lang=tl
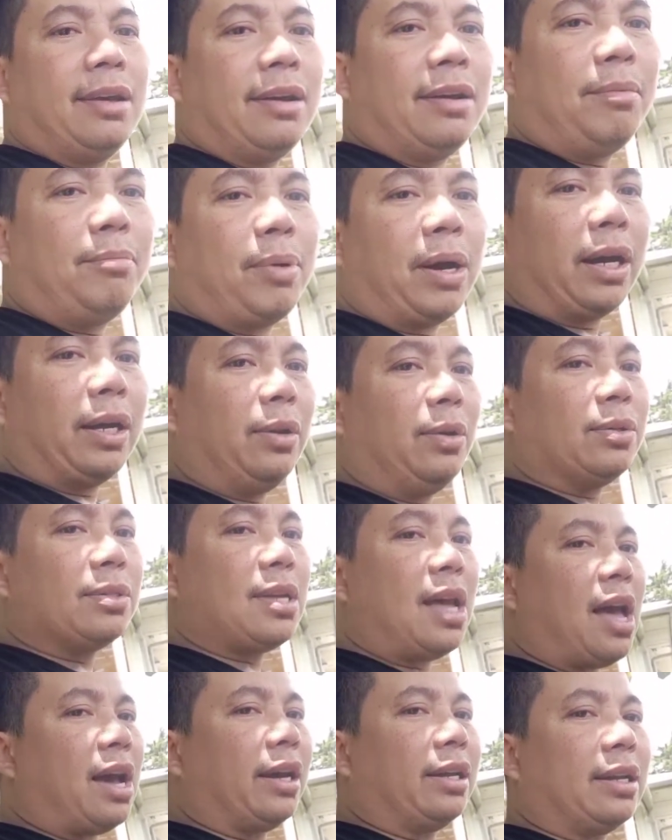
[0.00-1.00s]
Panginoon
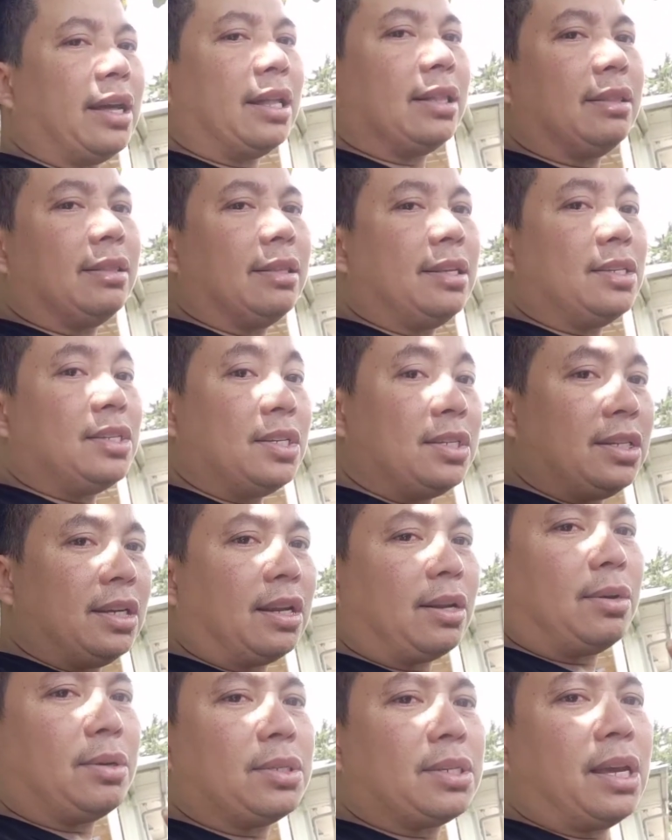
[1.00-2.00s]
sa akin at
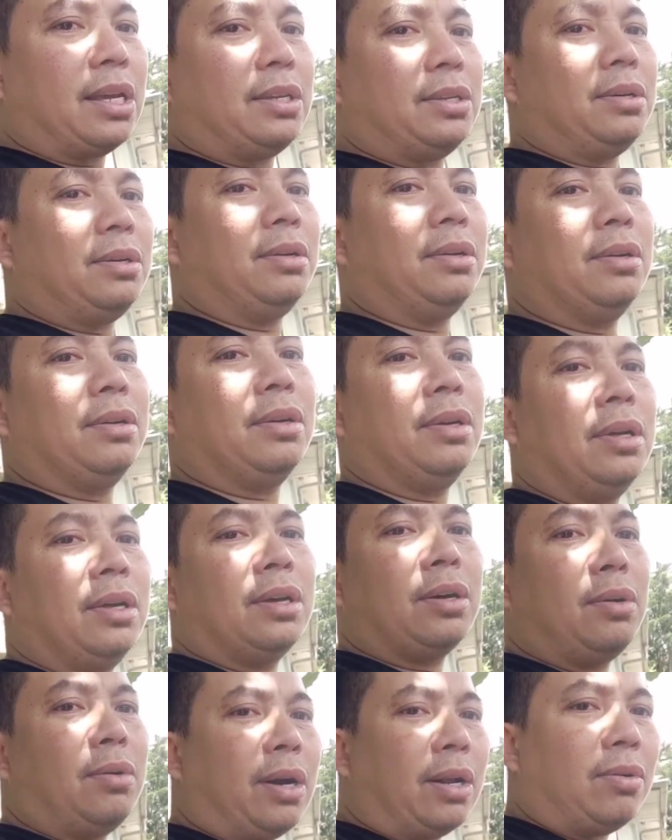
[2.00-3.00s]
isishare ko sa inyo
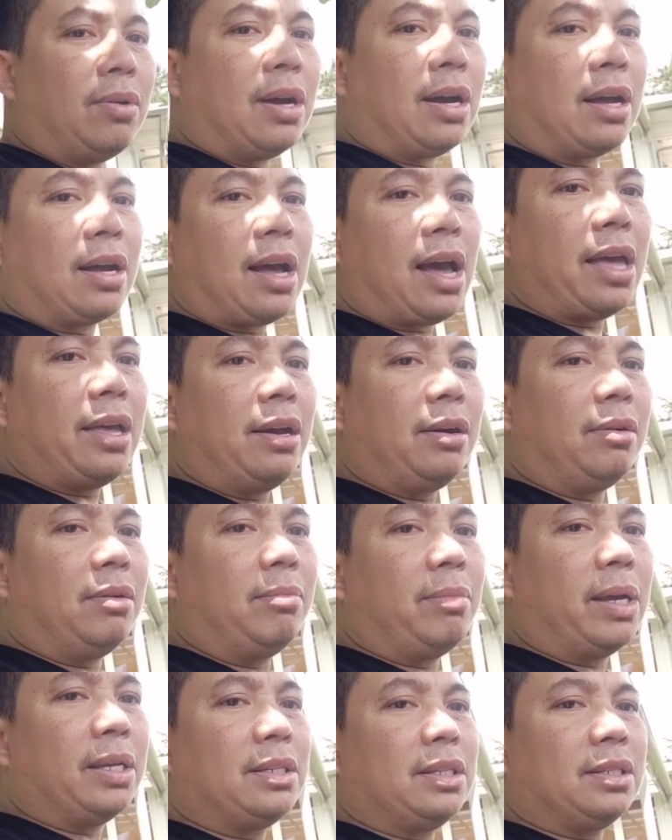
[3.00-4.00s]
kung ano ang kaya kong
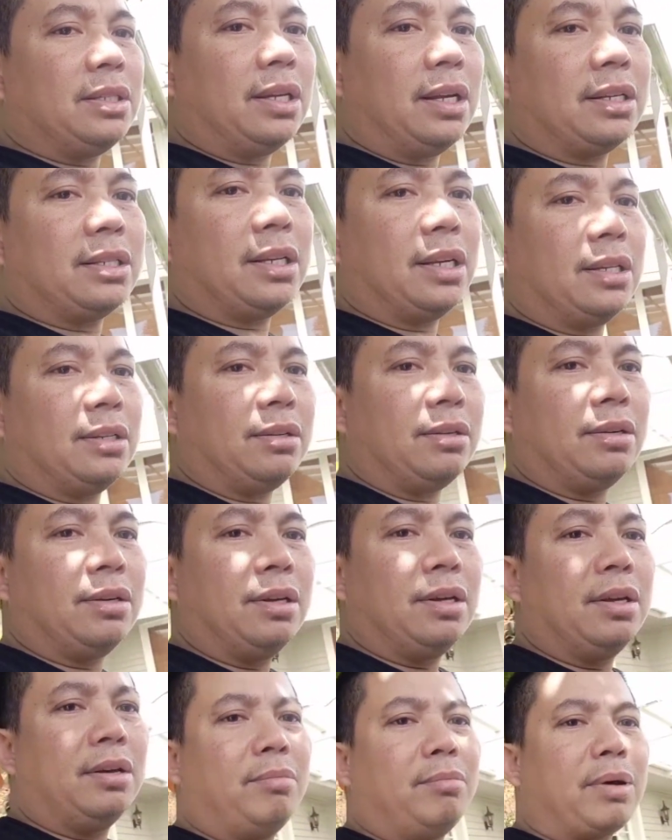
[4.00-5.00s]
maisishare sa inyo.
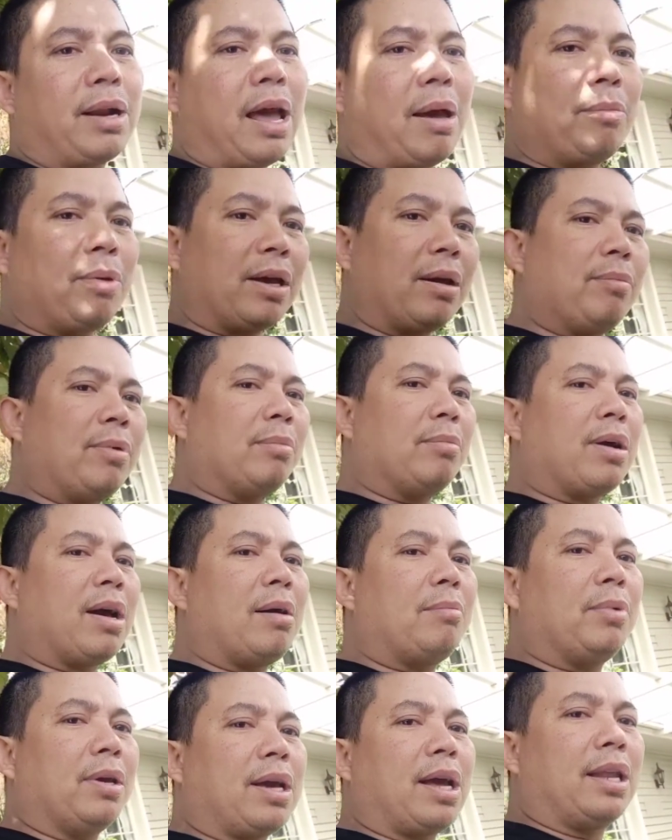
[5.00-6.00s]
Marami kami mga
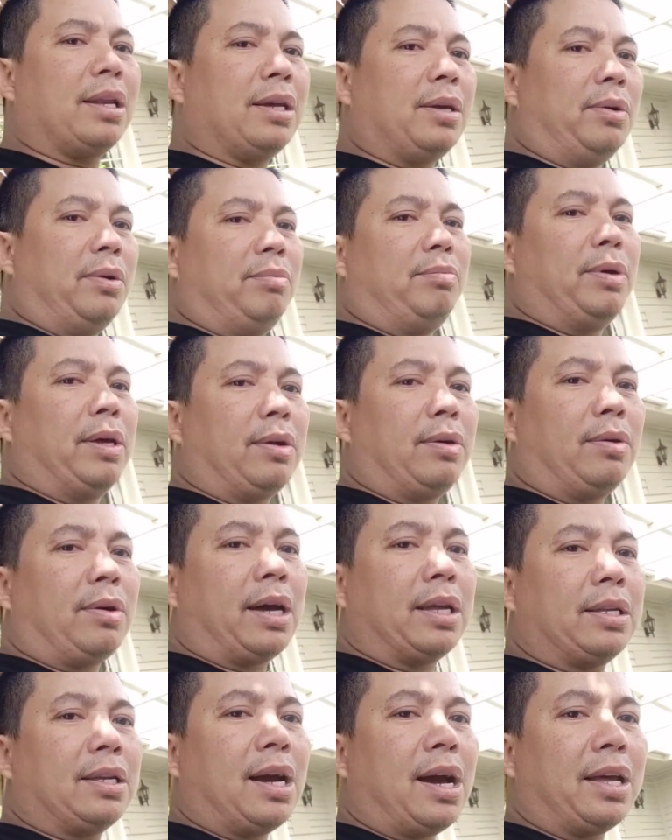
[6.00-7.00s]
mekaniko pero
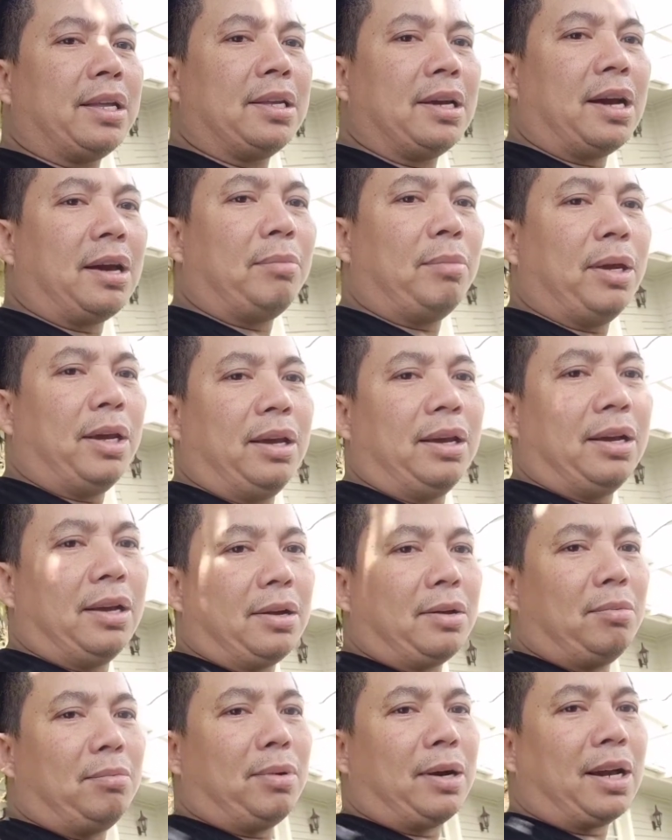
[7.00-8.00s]
kanya-kanya
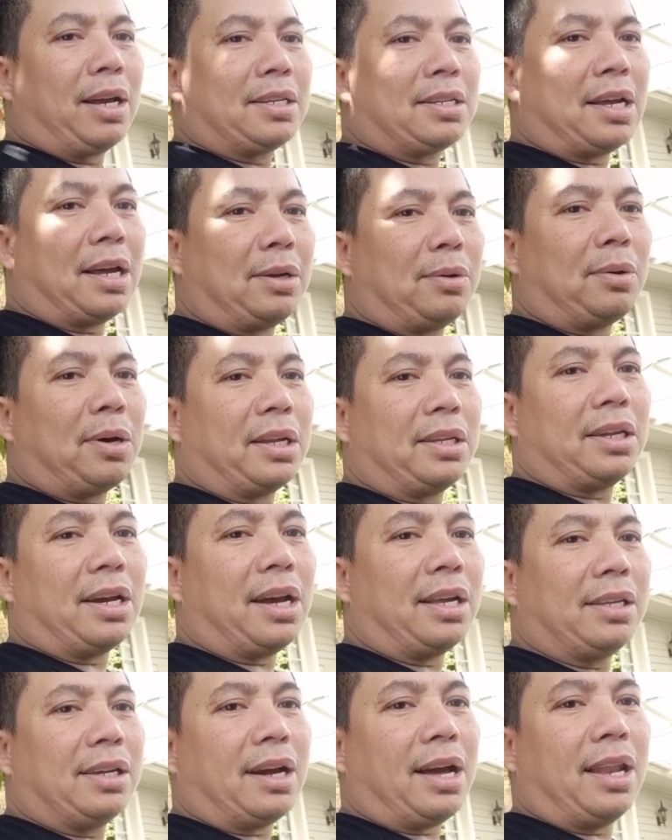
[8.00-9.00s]
kaming kumbaga sa ano,
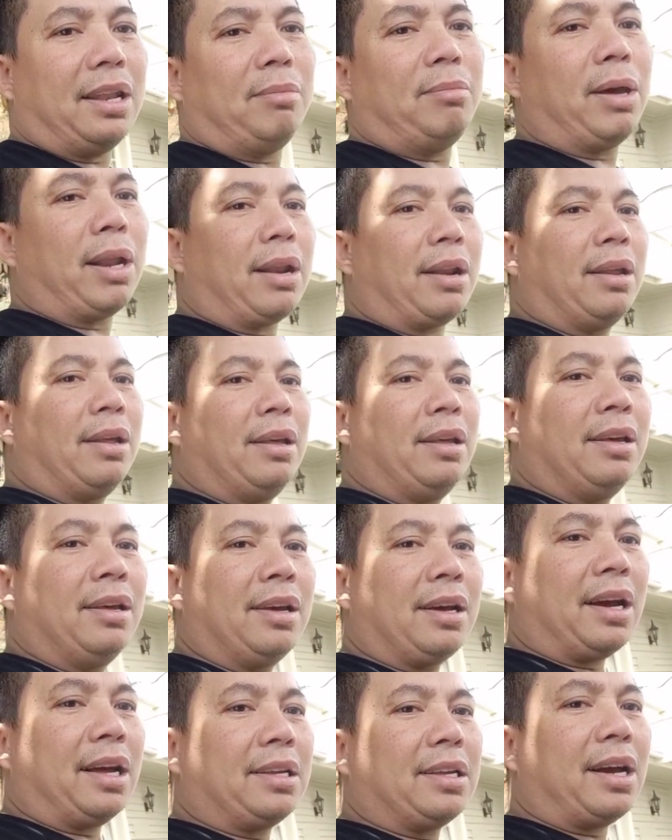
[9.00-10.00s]
kanya-kanya kaliber,
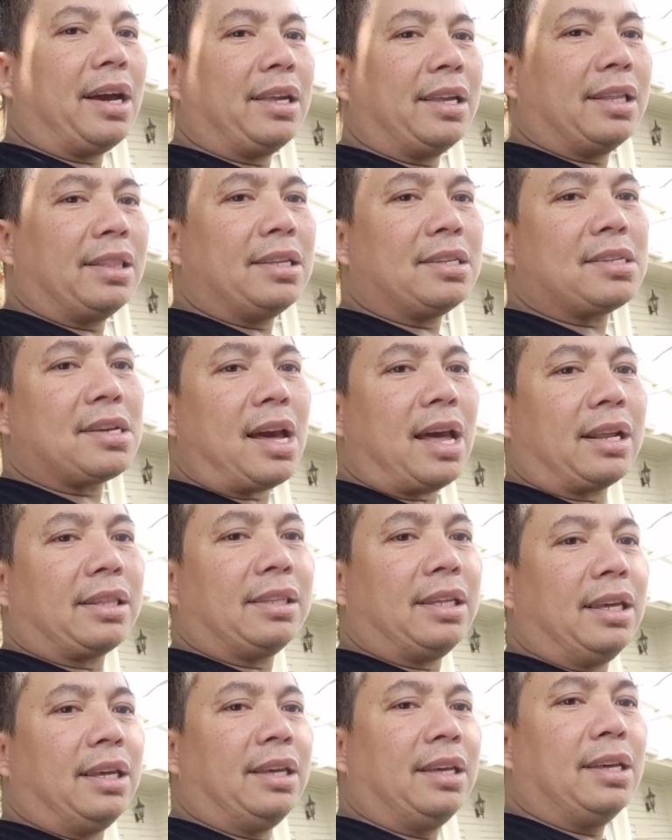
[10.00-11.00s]
kanya-kanya
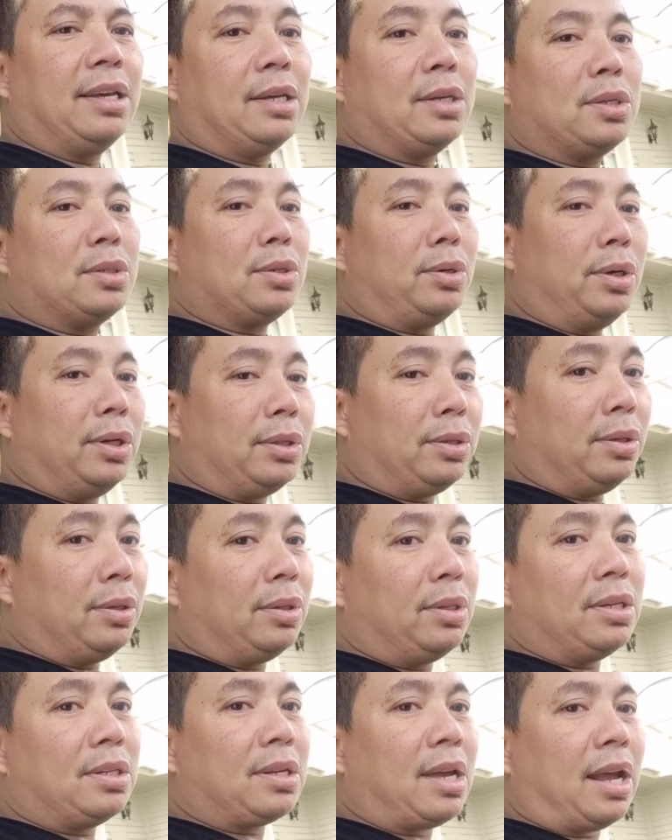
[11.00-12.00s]
diskarte. So ito
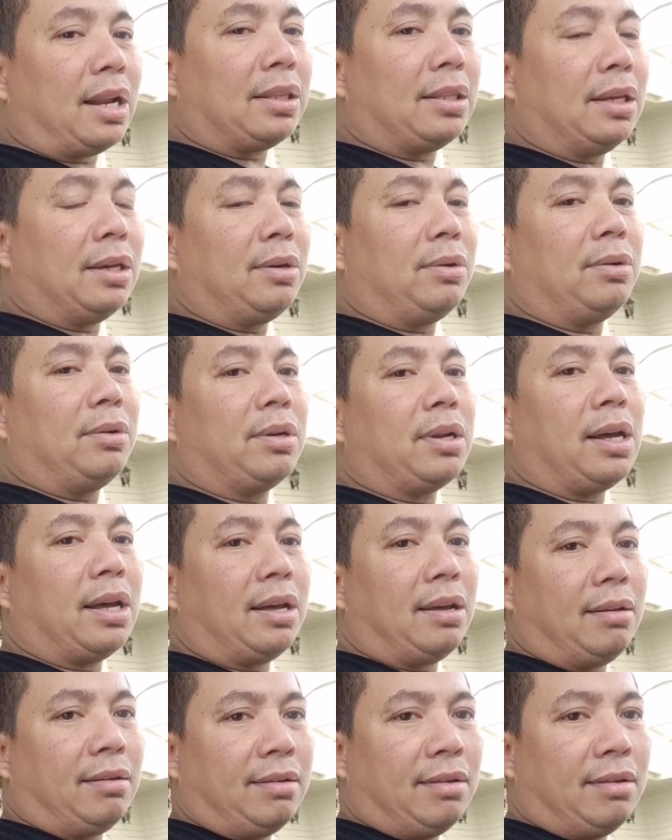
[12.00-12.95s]
yung diskarte ko na